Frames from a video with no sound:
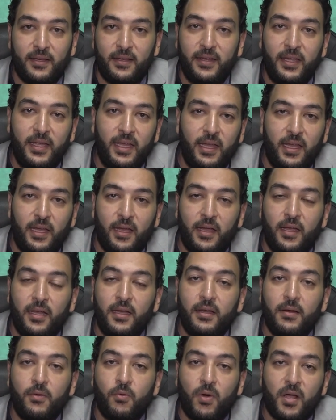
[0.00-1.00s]

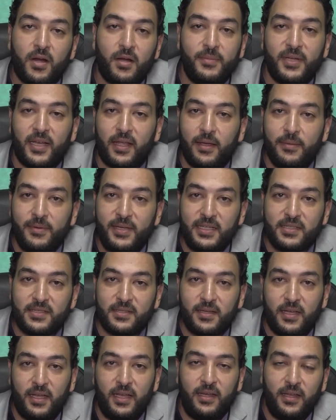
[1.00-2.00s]
للورم
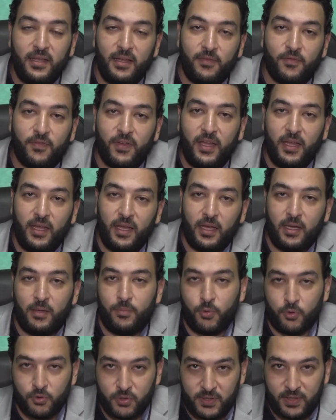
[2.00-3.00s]
الخبيث اللي في
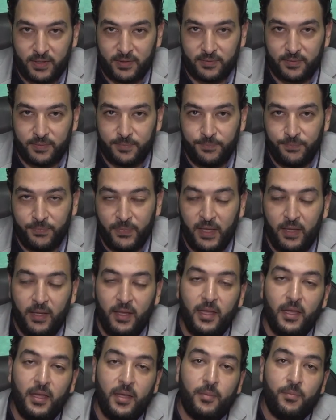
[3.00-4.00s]
البروستاتا
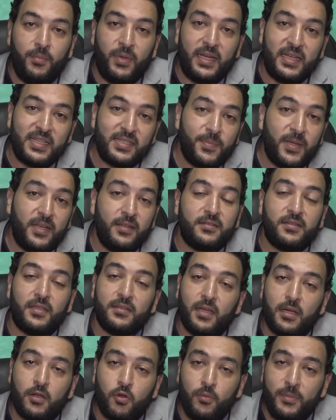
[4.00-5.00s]
بالنسبة
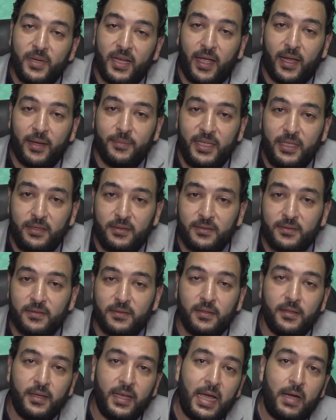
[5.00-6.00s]
للتضخم الحميد
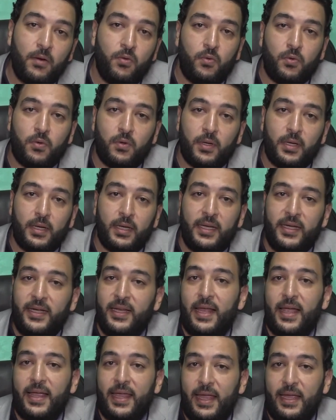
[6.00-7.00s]
لو
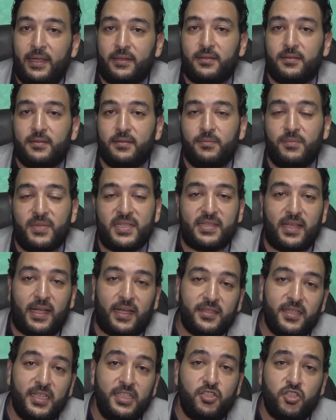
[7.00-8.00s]
العلاجات ما
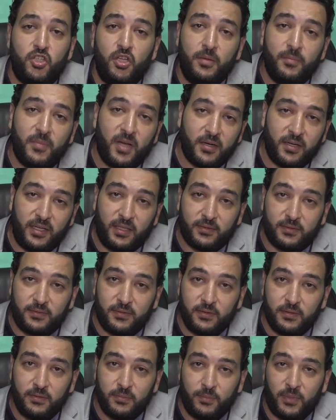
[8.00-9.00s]
ساعدتش المريض
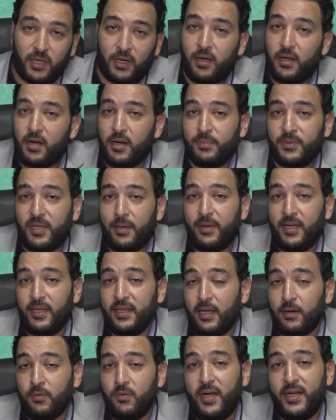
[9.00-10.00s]
بنجرب
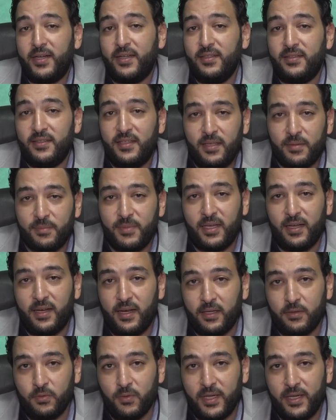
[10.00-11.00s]
طبعا أنواع كتير من
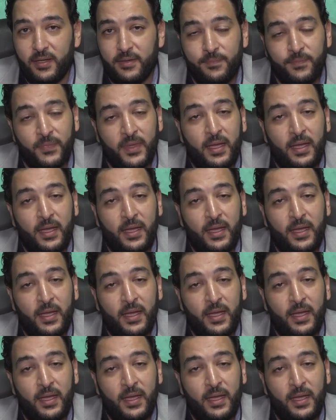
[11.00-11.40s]
الأدوية